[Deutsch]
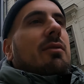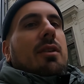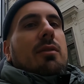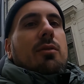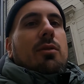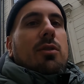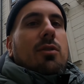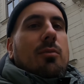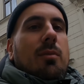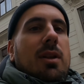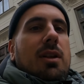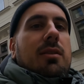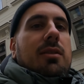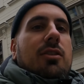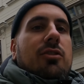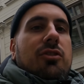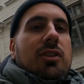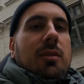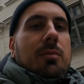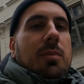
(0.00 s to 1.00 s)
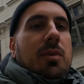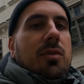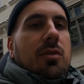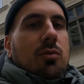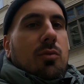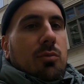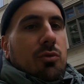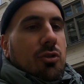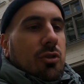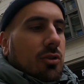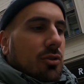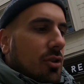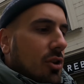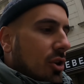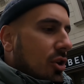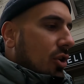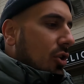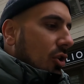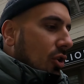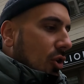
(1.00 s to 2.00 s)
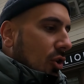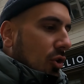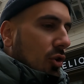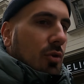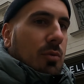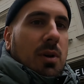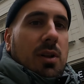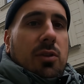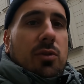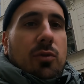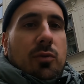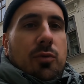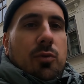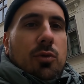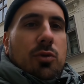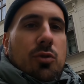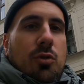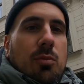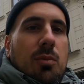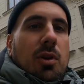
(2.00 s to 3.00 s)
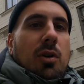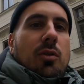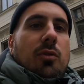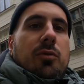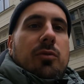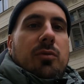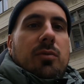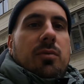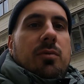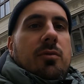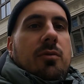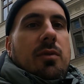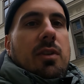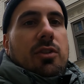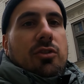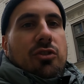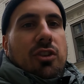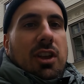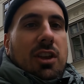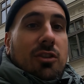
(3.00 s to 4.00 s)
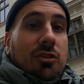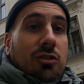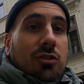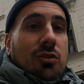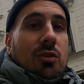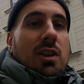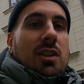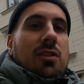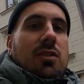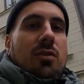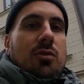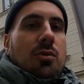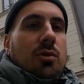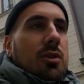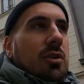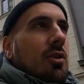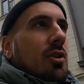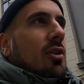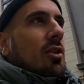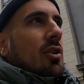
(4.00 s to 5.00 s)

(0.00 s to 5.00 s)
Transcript: werden wir uns mal in der Stadt ein bisschen umschauen. Überall zu Fuß rumlaufen, was Tschechisch zu essen holen.